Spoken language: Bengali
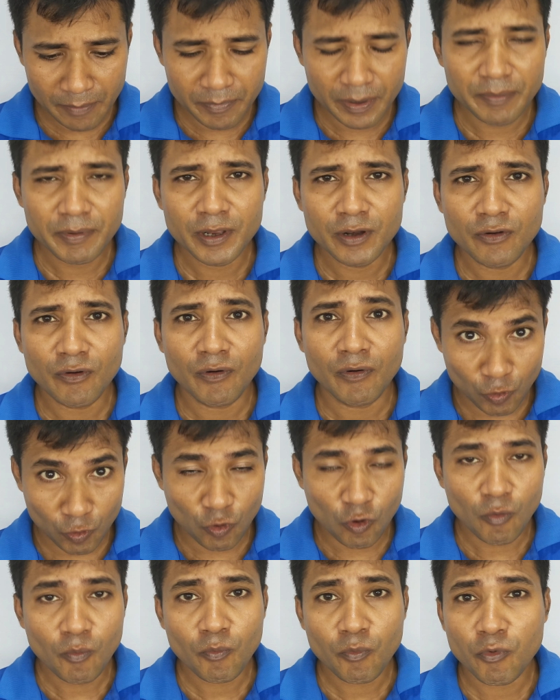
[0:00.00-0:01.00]
বিভিন্ন
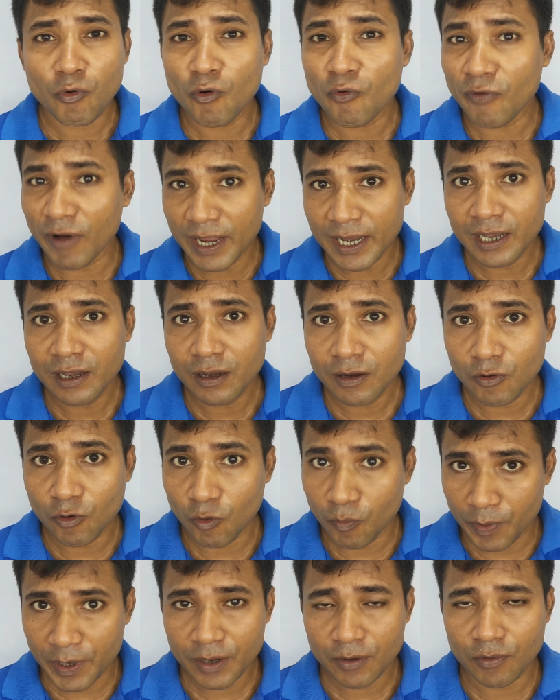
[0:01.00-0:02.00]
ক্রোম প্রোফাইল
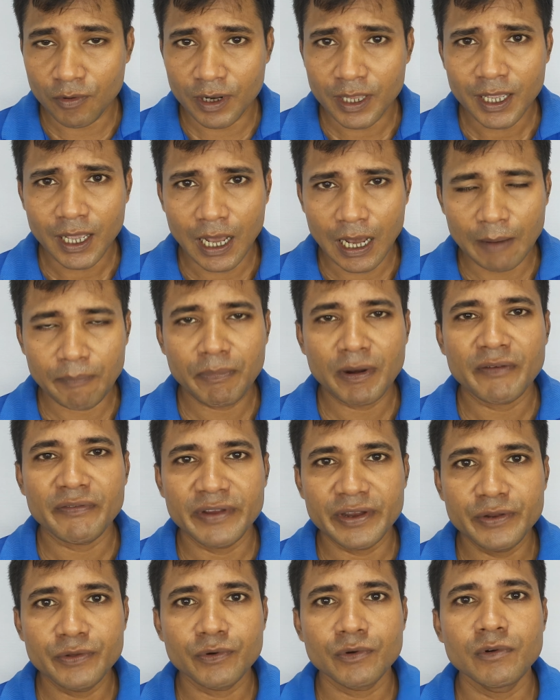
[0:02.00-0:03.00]
ওপেন করে আপনার
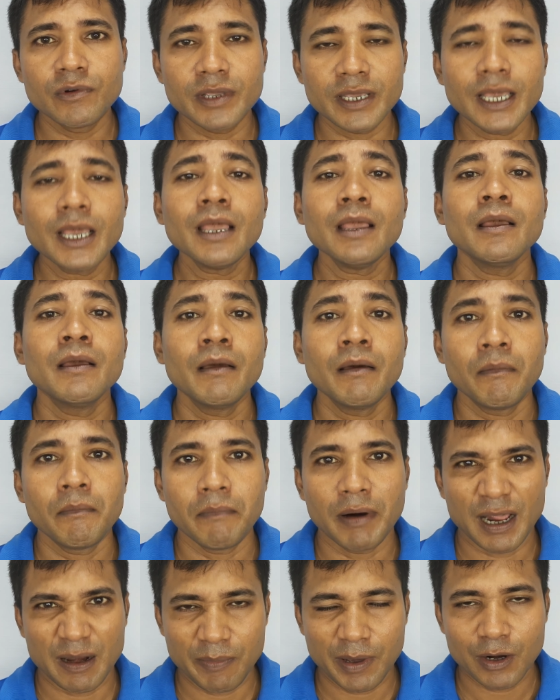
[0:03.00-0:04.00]
ভিডিওগুলিকে
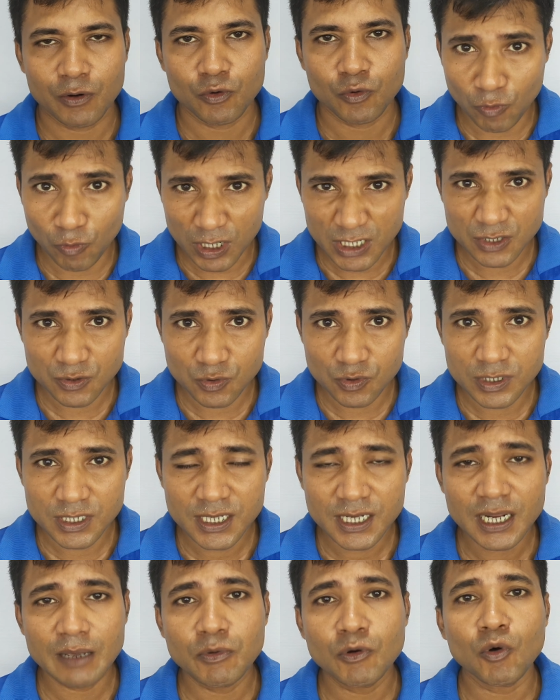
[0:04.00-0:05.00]
বারবার ওয়াশ
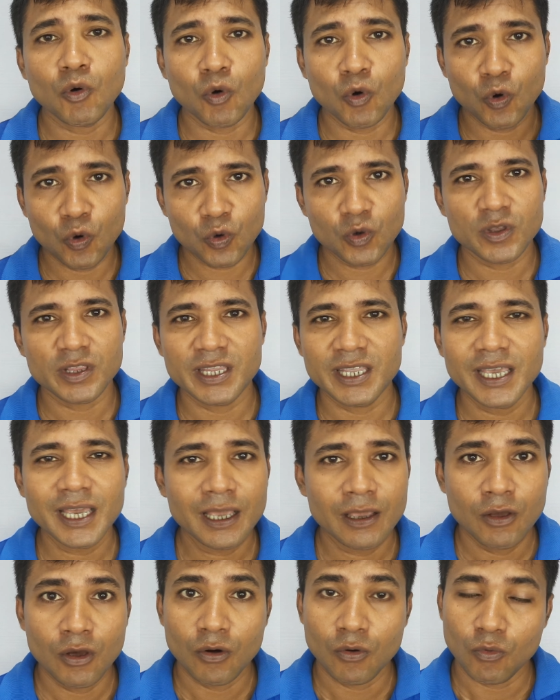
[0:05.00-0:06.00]
করছেন এবং অন্যকে দিয়ে
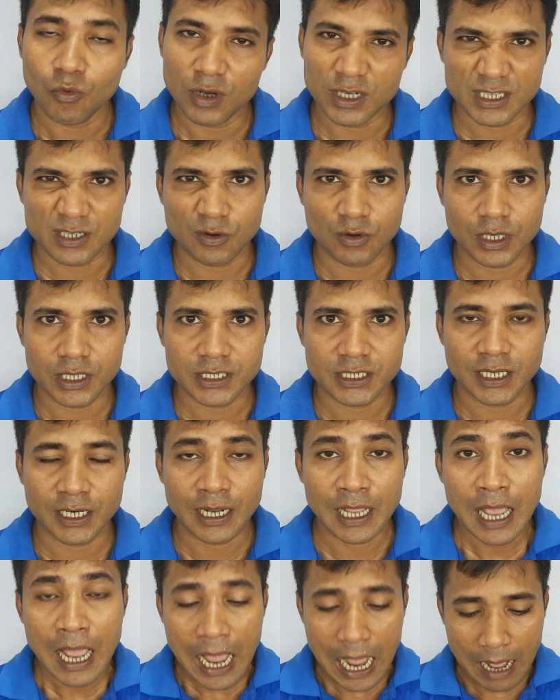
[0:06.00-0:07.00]
ওয়াশ করাচ্ছেন
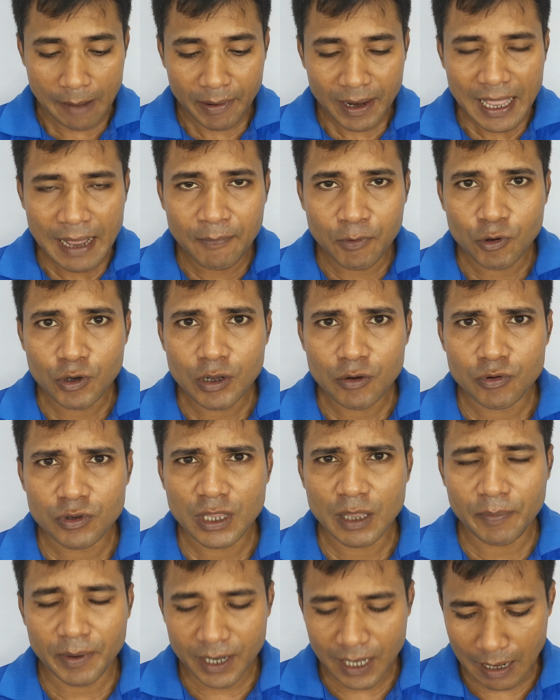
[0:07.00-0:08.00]
আবার এমনটাও
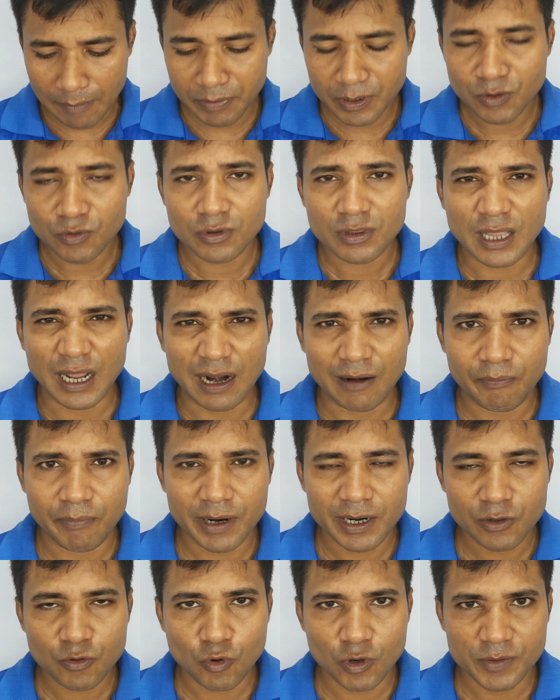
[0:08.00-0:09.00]
হতে পারে আপনি কোনো থার্ড
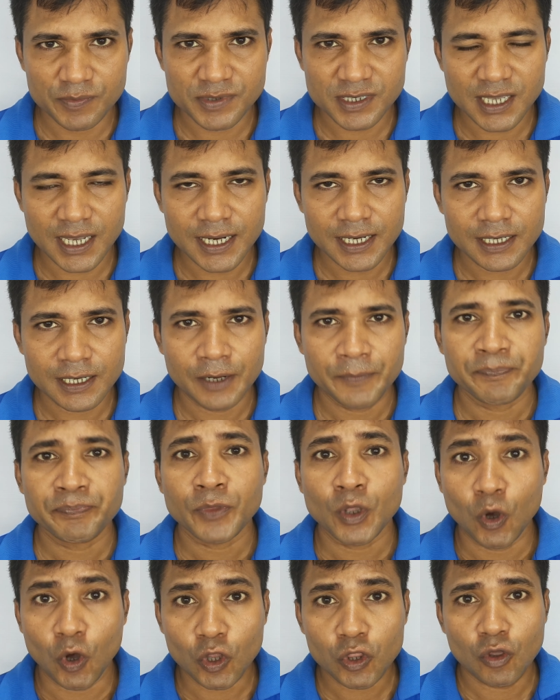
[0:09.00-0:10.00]
পার্টি ওয়েবসাইট
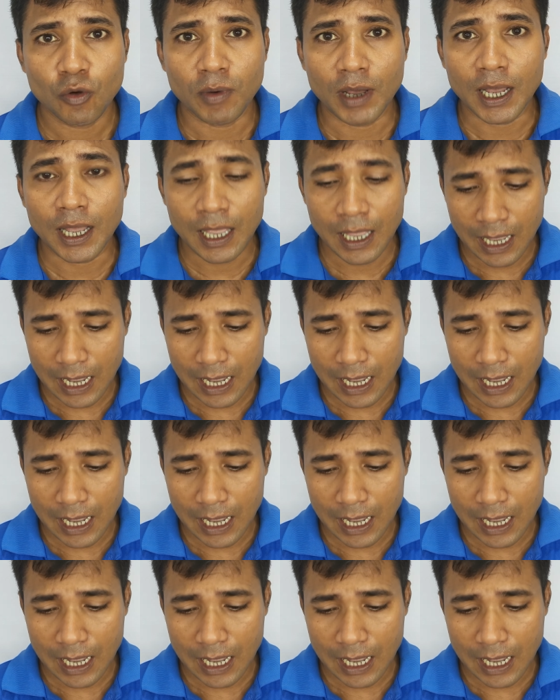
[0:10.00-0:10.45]
অথবা